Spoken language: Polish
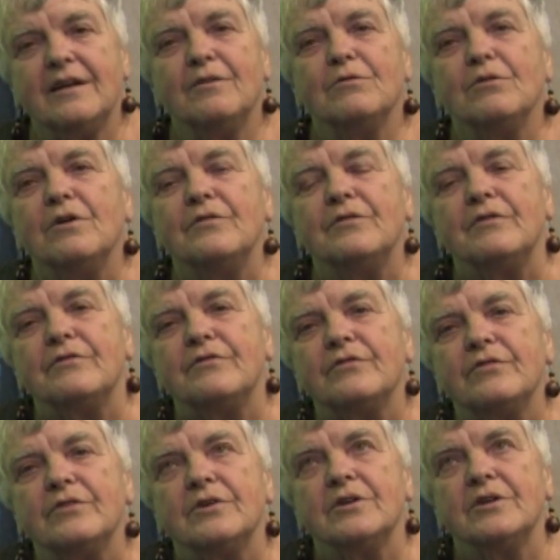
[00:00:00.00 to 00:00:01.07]
naukowe
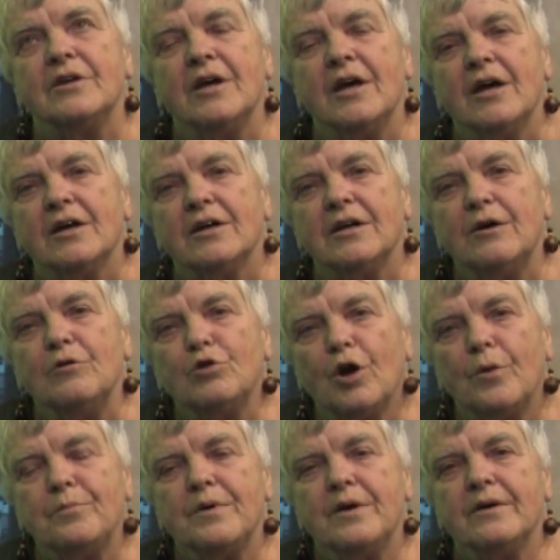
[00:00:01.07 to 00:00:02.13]
w y,
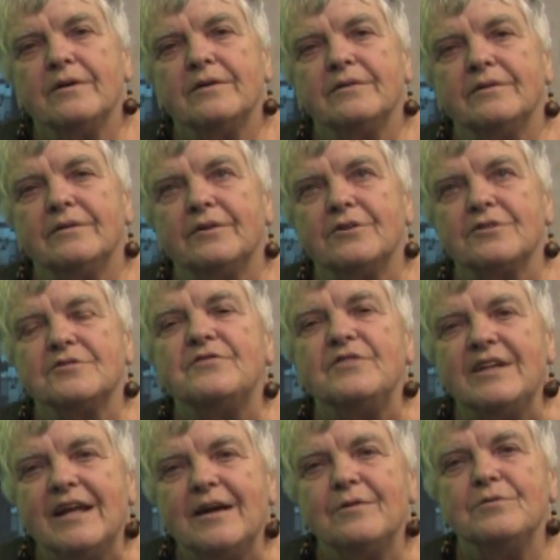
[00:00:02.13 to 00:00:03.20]
Europie
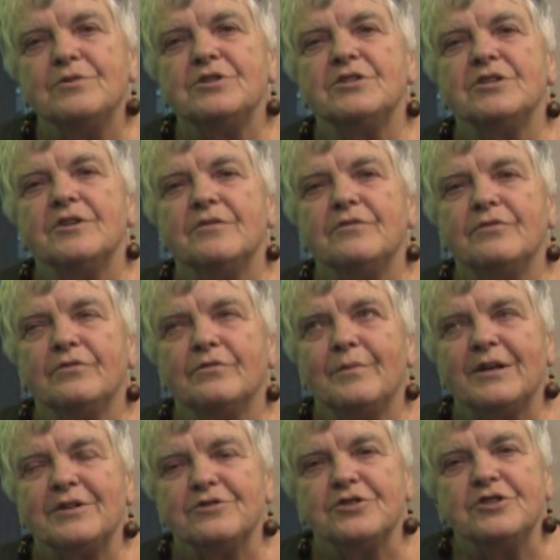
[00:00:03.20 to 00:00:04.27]
rozwinęły się w
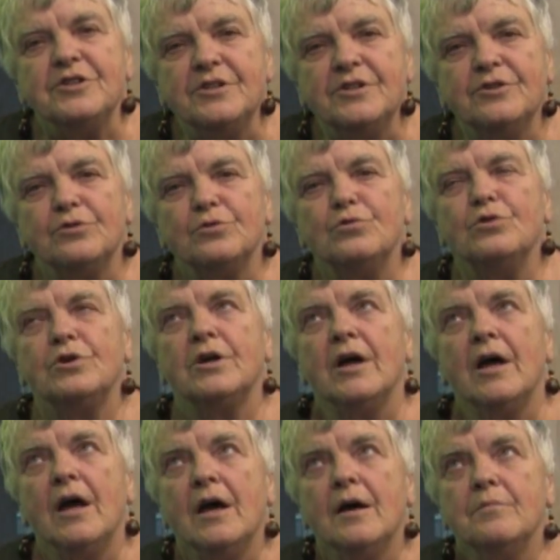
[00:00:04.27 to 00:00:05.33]
bardzo silny ruch
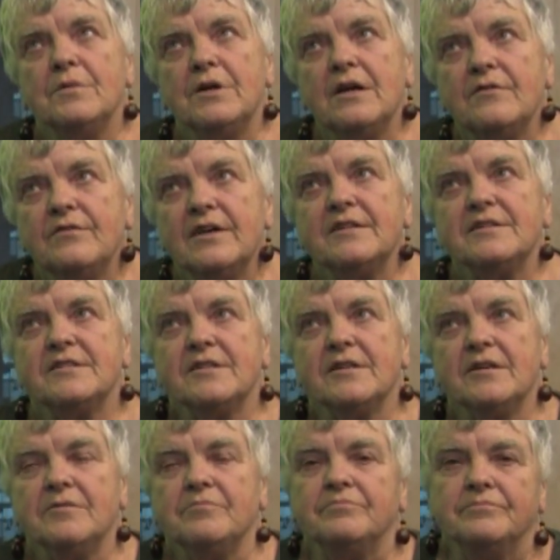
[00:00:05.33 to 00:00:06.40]
mniej
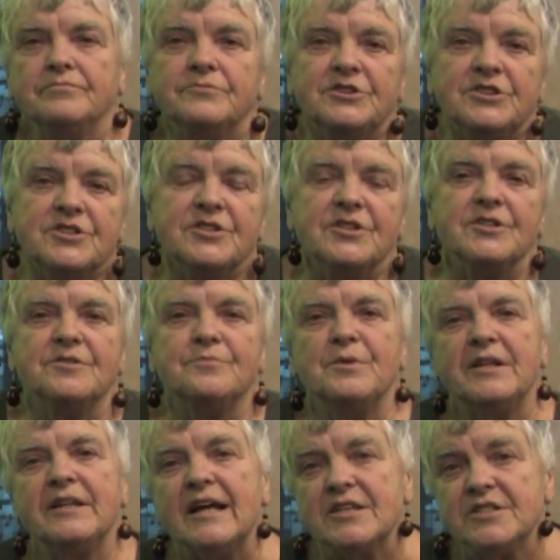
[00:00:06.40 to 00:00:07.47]
więcej
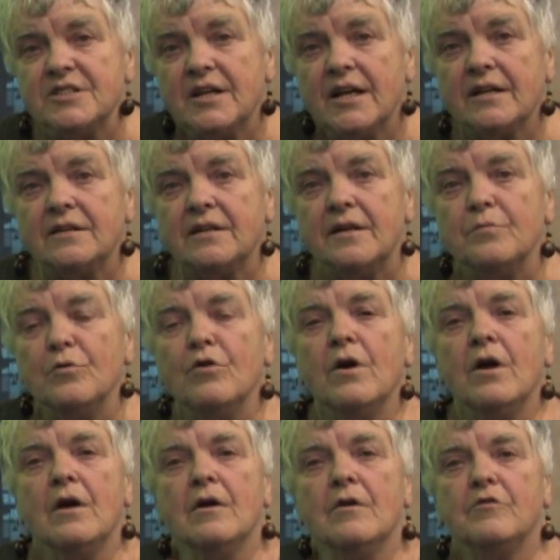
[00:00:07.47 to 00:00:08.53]
10-15 lat temu.
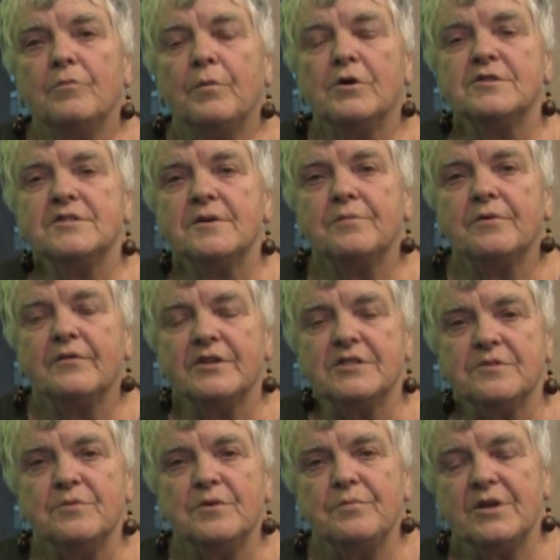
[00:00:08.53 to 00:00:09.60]
W Polsce
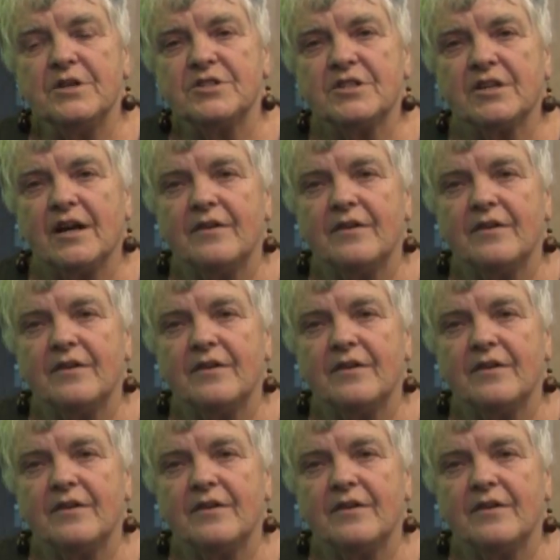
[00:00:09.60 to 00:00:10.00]
prowadzimy pierwsze